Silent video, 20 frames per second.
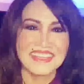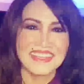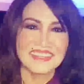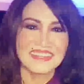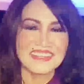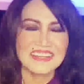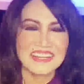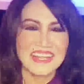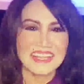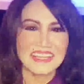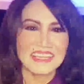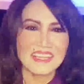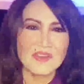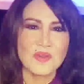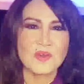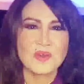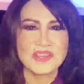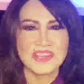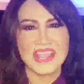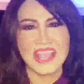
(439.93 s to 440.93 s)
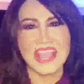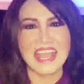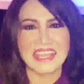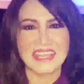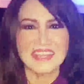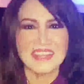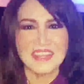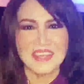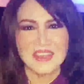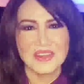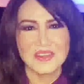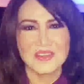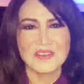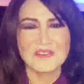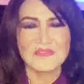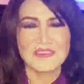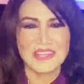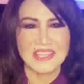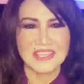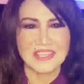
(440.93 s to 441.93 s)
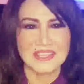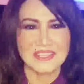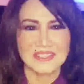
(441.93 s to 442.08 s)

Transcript: tức là cái hồn nhạc á, nó phải